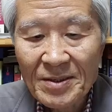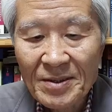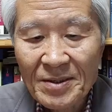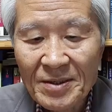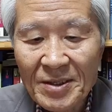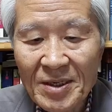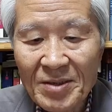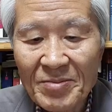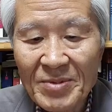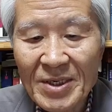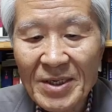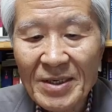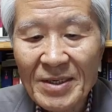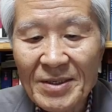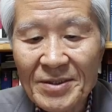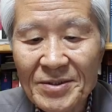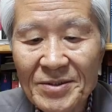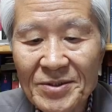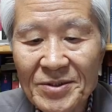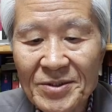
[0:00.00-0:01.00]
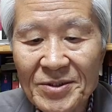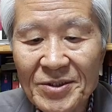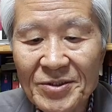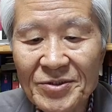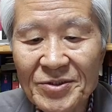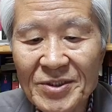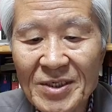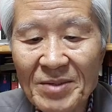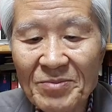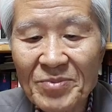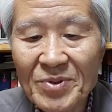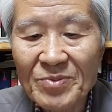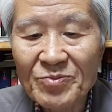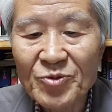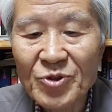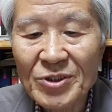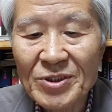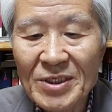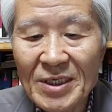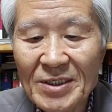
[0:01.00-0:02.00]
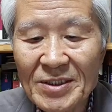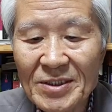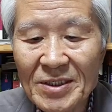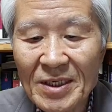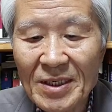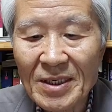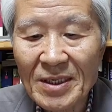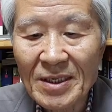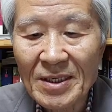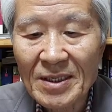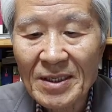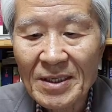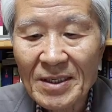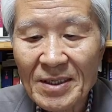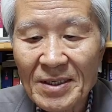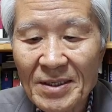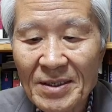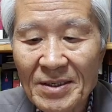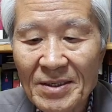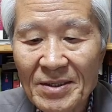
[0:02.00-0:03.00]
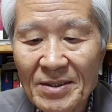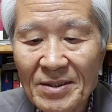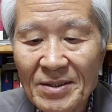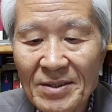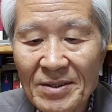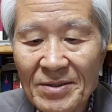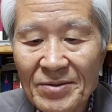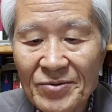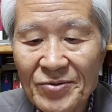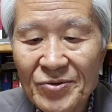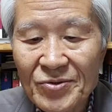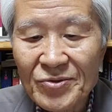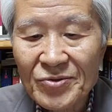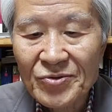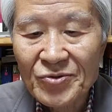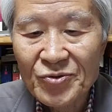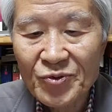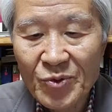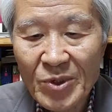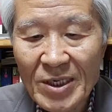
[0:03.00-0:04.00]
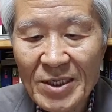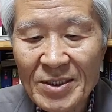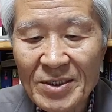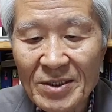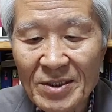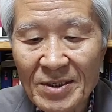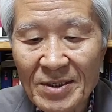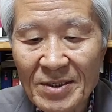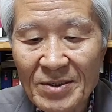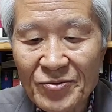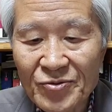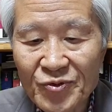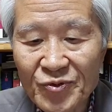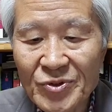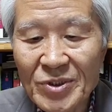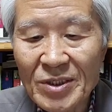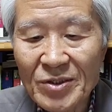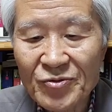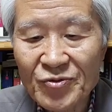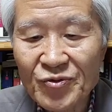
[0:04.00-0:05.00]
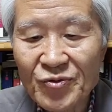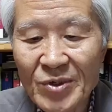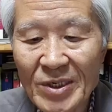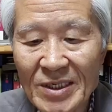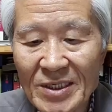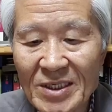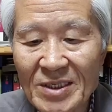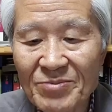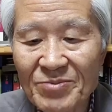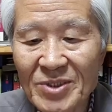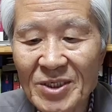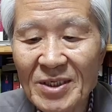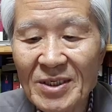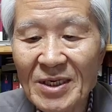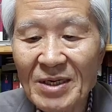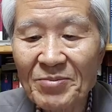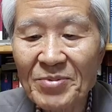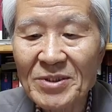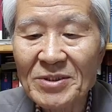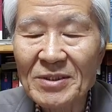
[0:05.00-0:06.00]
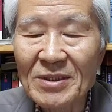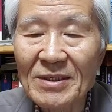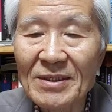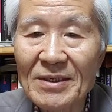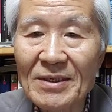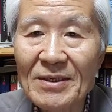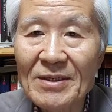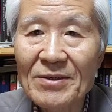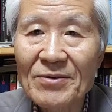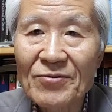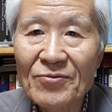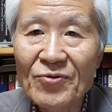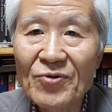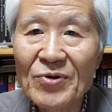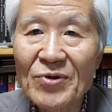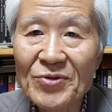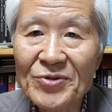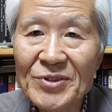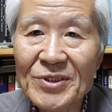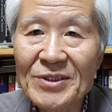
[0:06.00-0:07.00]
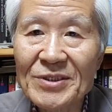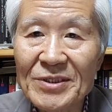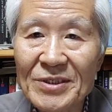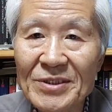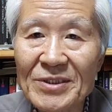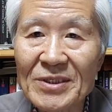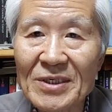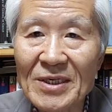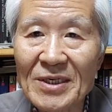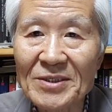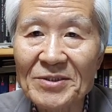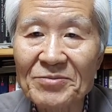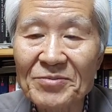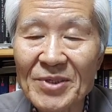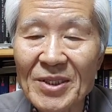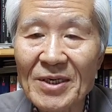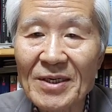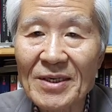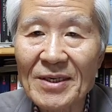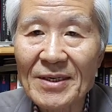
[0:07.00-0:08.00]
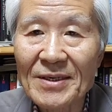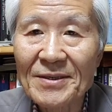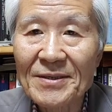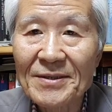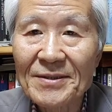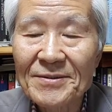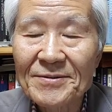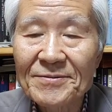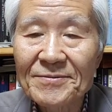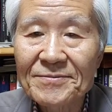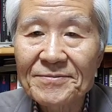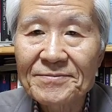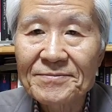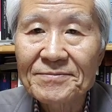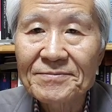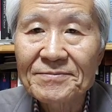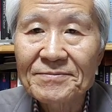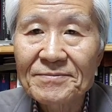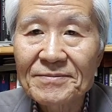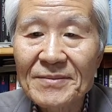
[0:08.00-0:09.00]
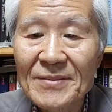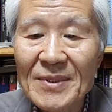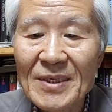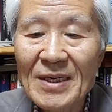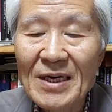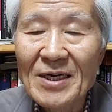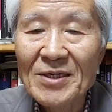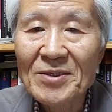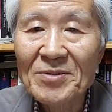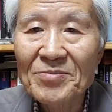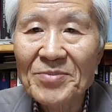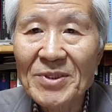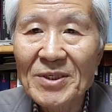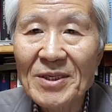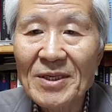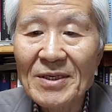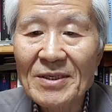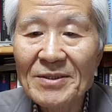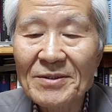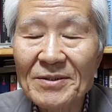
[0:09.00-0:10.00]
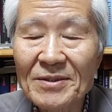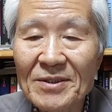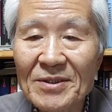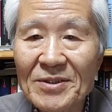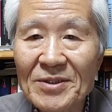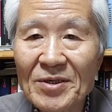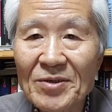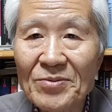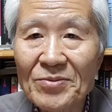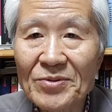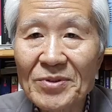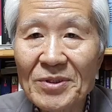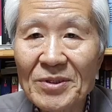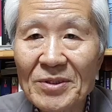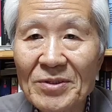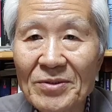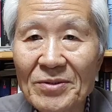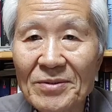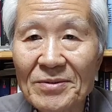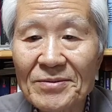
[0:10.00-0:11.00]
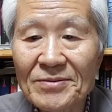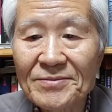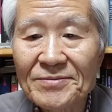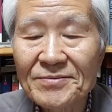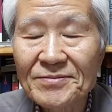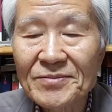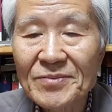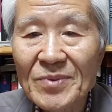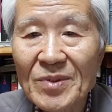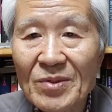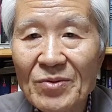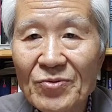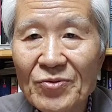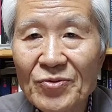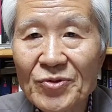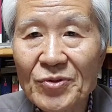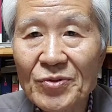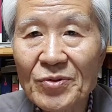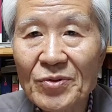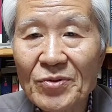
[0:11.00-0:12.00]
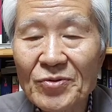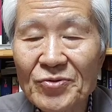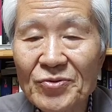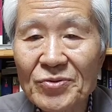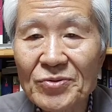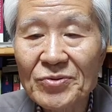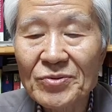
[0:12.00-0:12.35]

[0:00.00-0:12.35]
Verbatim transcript: 그 다음에 전쟁 범죄자이자 수괴인, 주적의 수괴인 김정은 앞에서 굴욕적인 처신을 했습니다. 아들 뿔대는 그자로부터 두 손으로